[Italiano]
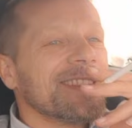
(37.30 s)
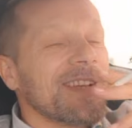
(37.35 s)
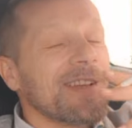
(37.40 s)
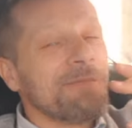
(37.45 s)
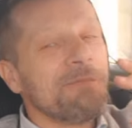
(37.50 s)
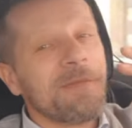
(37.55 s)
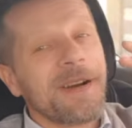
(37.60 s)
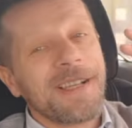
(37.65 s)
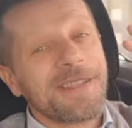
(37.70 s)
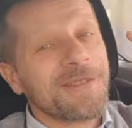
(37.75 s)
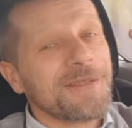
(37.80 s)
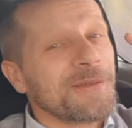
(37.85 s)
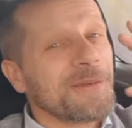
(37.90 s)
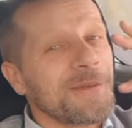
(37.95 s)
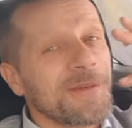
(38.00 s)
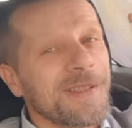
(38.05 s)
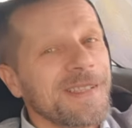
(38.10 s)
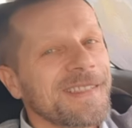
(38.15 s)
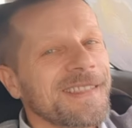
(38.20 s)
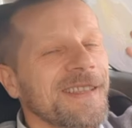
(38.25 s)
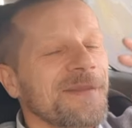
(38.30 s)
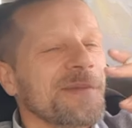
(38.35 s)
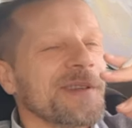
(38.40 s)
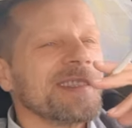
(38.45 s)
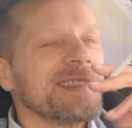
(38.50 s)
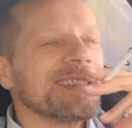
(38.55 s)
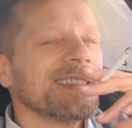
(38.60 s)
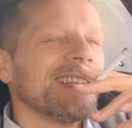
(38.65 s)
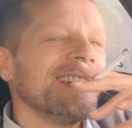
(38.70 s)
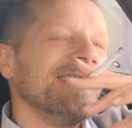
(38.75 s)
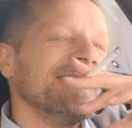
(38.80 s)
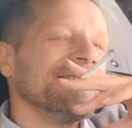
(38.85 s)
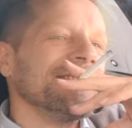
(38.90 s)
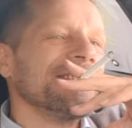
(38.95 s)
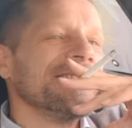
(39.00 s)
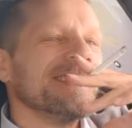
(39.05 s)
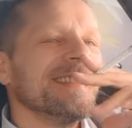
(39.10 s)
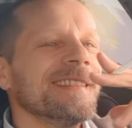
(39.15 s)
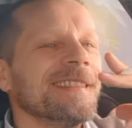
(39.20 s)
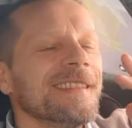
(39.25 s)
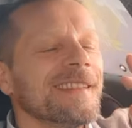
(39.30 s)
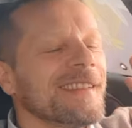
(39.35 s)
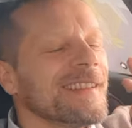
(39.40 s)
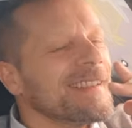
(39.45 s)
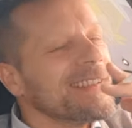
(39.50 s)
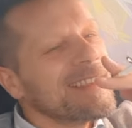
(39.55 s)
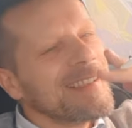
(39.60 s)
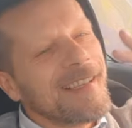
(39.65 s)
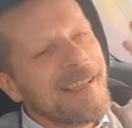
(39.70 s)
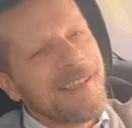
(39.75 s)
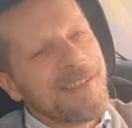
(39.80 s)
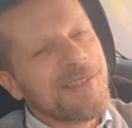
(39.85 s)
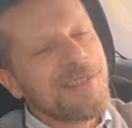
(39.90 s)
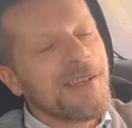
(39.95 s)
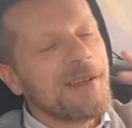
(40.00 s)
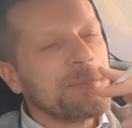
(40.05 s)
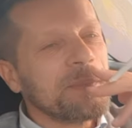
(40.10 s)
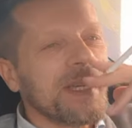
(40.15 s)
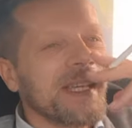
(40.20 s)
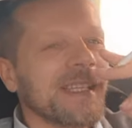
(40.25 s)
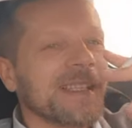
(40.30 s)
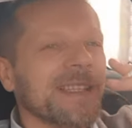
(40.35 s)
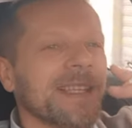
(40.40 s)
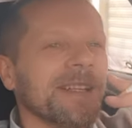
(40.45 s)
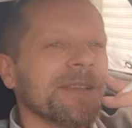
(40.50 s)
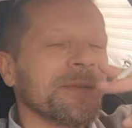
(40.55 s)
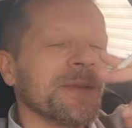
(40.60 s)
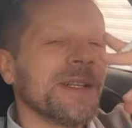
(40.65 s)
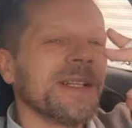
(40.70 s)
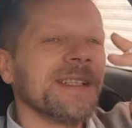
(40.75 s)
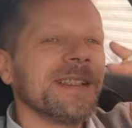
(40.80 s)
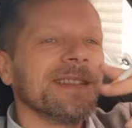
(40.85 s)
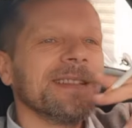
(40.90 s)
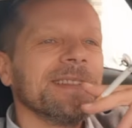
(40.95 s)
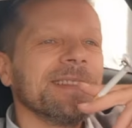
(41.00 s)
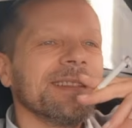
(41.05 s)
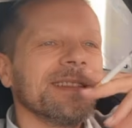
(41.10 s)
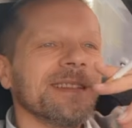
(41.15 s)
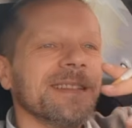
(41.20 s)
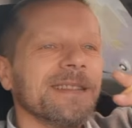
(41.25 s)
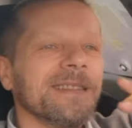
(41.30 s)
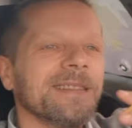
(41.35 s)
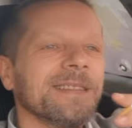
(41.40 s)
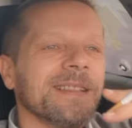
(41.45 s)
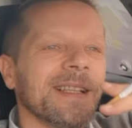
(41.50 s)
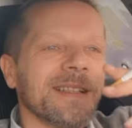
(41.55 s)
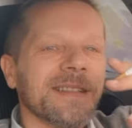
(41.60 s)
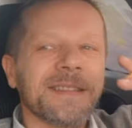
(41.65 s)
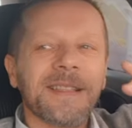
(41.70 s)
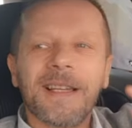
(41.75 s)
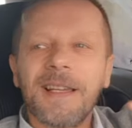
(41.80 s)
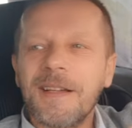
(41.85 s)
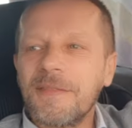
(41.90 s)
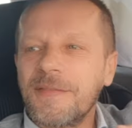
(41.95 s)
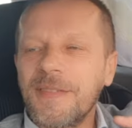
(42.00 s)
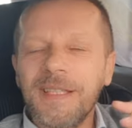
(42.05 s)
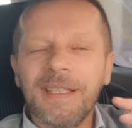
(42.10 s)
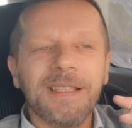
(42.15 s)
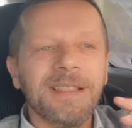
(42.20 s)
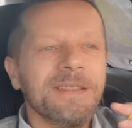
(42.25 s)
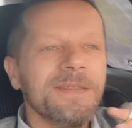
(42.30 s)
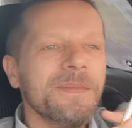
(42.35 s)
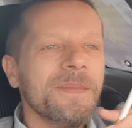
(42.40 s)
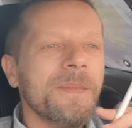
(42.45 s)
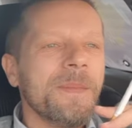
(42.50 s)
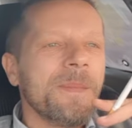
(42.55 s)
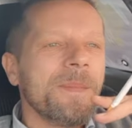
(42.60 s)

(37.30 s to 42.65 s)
Già immagino quello che stai pensando. Lascia perdere, qua. Tanto alla fine.